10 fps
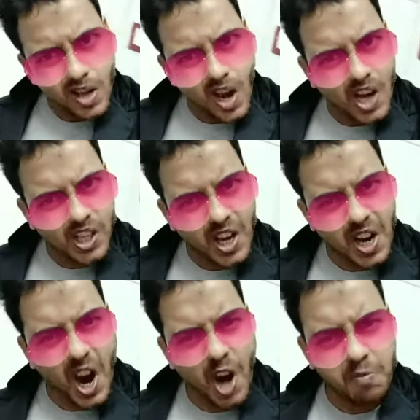शेर
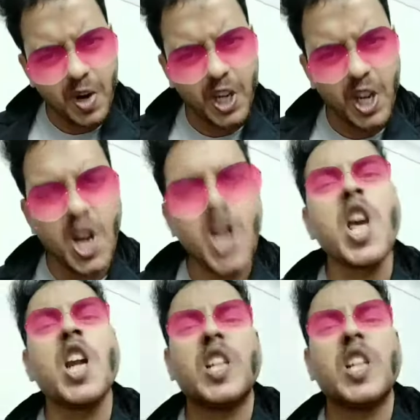के खाल में भेड़िया